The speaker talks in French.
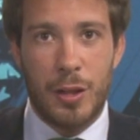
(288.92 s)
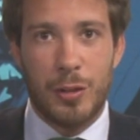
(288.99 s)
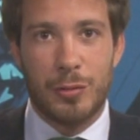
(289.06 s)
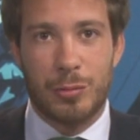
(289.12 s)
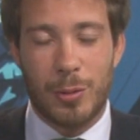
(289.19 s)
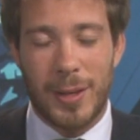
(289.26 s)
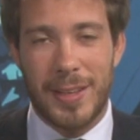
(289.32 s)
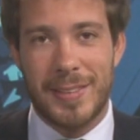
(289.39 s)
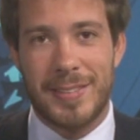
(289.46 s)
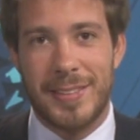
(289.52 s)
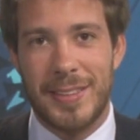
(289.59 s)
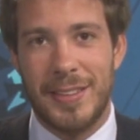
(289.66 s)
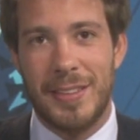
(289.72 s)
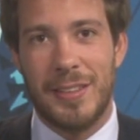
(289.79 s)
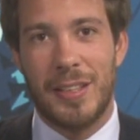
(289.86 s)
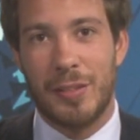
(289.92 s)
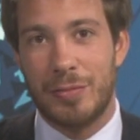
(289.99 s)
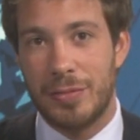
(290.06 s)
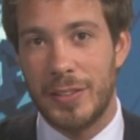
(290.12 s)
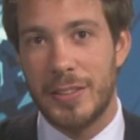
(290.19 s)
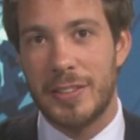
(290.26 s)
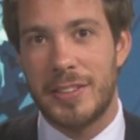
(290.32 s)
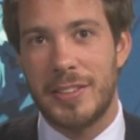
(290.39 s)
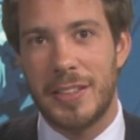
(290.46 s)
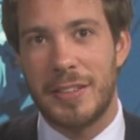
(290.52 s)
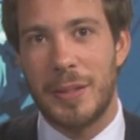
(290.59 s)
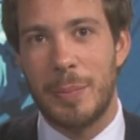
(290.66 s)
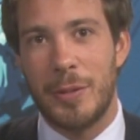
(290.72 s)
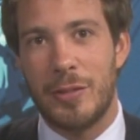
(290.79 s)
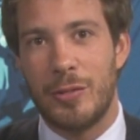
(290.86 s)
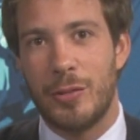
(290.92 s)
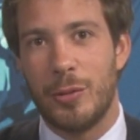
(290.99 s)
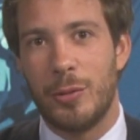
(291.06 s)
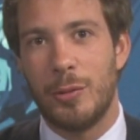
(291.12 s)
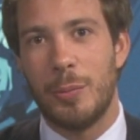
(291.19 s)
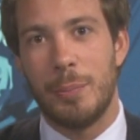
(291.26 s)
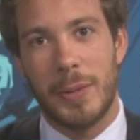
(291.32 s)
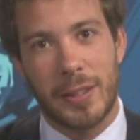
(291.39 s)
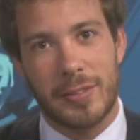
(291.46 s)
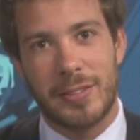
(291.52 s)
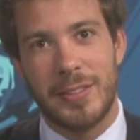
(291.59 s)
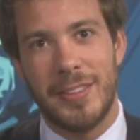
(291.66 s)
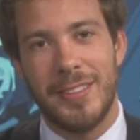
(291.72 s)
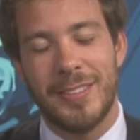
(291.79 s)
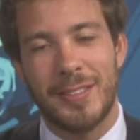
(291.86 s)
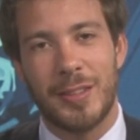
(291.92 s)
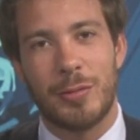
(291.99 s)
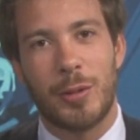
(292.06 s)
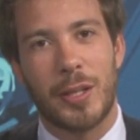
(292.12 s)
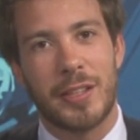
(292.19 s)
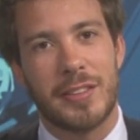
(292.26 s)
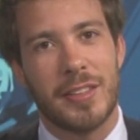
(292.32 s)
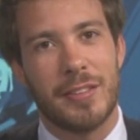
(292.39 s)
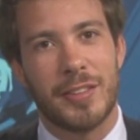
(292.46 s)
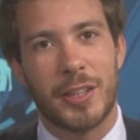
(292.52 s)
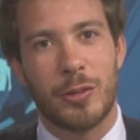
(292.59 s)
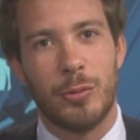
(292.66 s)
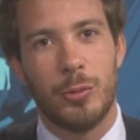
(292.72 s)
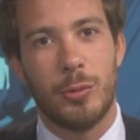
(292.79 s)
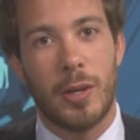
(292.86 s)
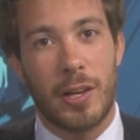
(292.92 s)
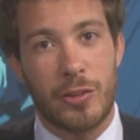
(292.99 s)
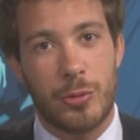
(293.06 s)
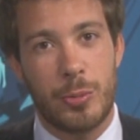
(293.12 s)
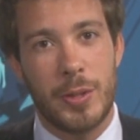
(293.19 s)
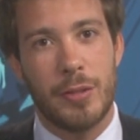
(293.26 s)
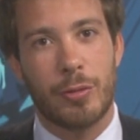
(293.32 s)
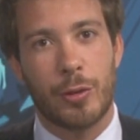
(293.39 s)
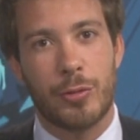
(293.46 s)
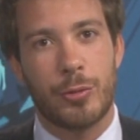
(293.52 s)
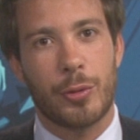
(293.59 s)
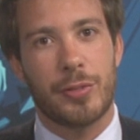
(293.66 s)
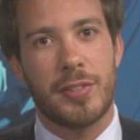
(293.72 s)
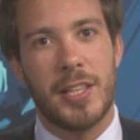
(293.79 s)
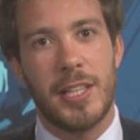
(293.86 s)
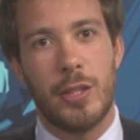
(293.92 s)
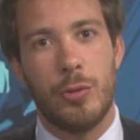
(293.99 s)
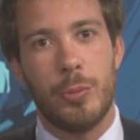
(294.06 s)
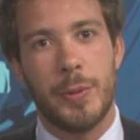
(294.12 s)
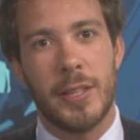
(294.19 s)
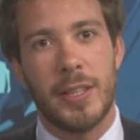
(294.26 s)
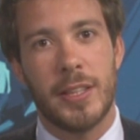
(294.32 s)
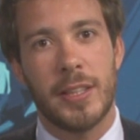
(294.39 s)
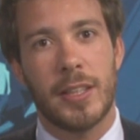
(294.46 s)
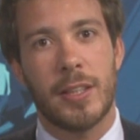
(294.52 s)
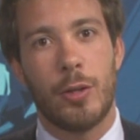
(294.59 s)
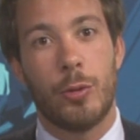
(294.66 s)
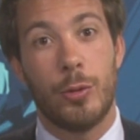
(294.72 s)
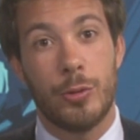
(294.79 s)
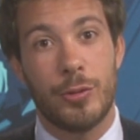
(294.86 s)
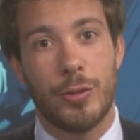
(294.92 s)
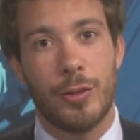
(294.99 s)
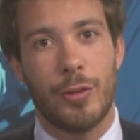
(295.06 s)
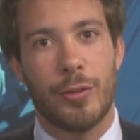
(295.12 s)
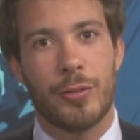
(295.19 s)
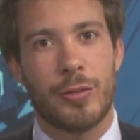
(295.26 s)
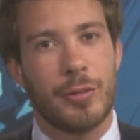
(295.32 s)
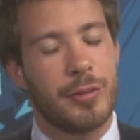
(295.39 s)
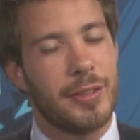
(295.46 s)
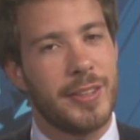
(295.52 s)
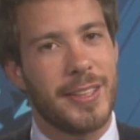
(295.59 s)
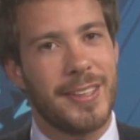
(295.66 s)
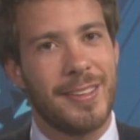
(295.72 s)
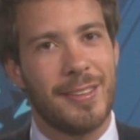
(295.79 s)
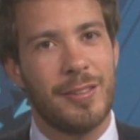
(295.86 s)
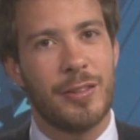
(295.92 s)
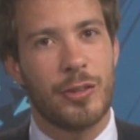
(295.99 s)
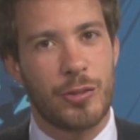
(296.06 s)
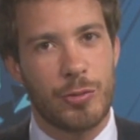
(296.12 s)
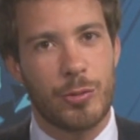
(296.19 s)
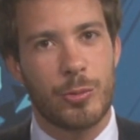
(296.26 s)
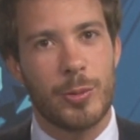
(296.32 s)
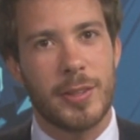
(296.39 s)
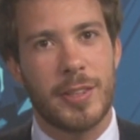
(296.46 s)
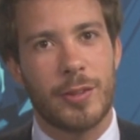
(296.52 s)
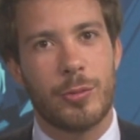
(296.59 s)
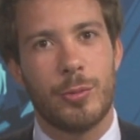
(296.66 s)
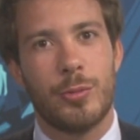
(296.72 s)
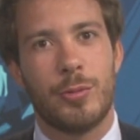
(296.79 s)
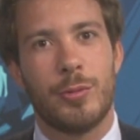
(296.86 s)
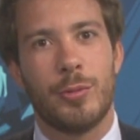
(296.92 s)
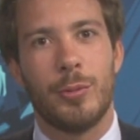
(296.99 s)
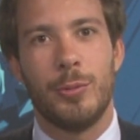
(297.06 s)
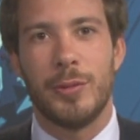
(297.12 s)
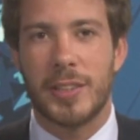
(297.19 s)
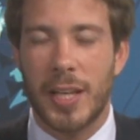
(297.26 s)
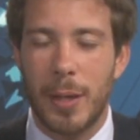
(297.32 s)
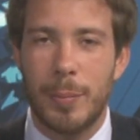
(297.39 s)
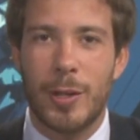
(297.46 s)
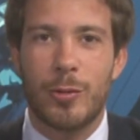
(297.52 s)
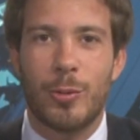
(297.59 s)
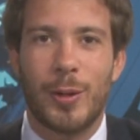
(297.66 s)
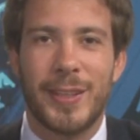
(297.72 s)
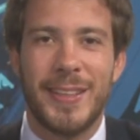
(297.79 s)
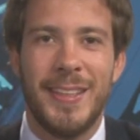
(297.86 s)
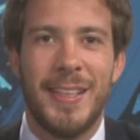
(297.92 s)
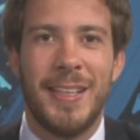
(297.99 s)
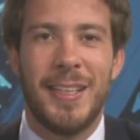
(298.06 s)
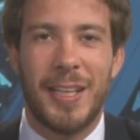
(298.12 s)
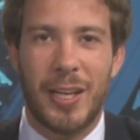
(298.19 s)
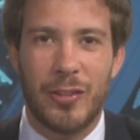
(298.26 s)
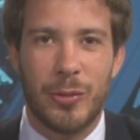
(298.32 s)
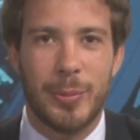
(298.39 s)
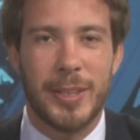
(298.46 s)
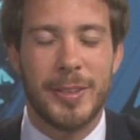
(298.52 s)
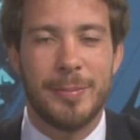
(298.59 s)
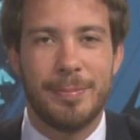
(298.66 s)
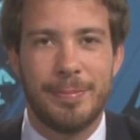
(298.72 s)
Voilà, c'est la fin de cette émission. Merci d'avoir été avec nous. À suivre sur Celles et Lumières, l'audience générale. Je vous souhaite à tous une très belle soirée. À demain.